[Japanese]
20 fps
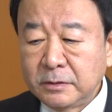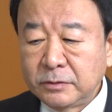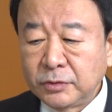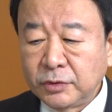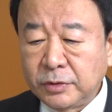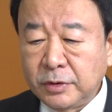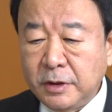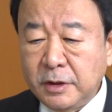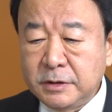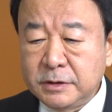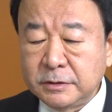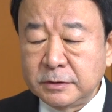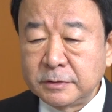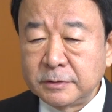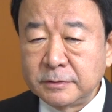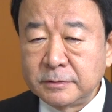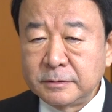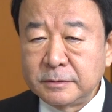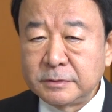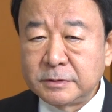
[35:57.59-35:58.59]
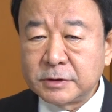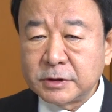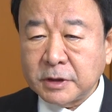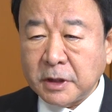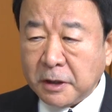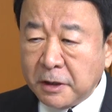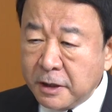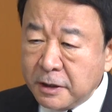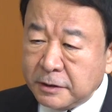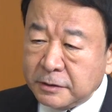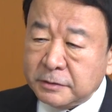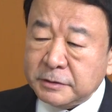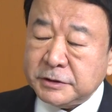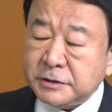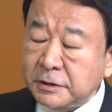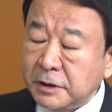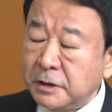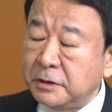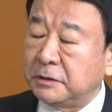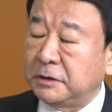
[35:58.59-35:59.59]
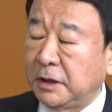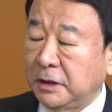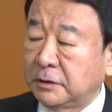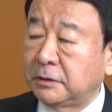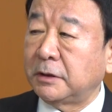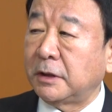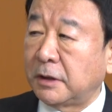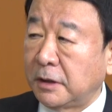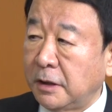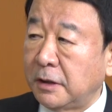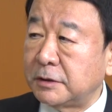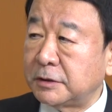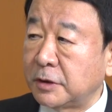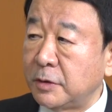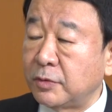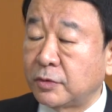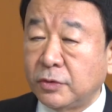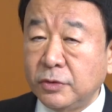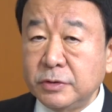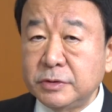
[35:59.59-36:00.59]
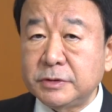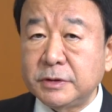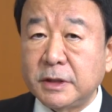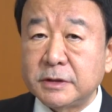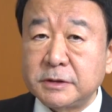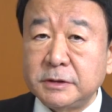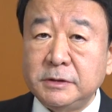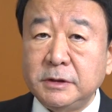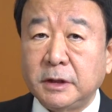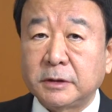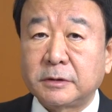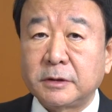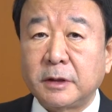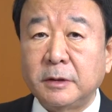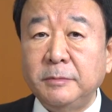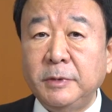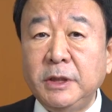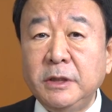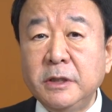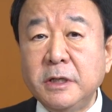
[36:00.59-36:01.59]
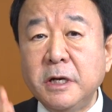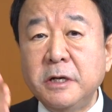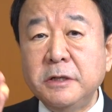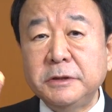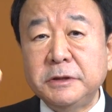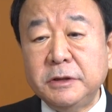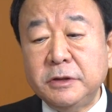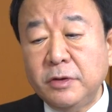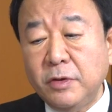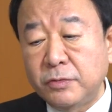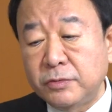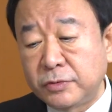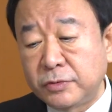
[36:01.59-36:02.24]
とりあえず使える資源だったらしかもコスト安いんだったら民間企業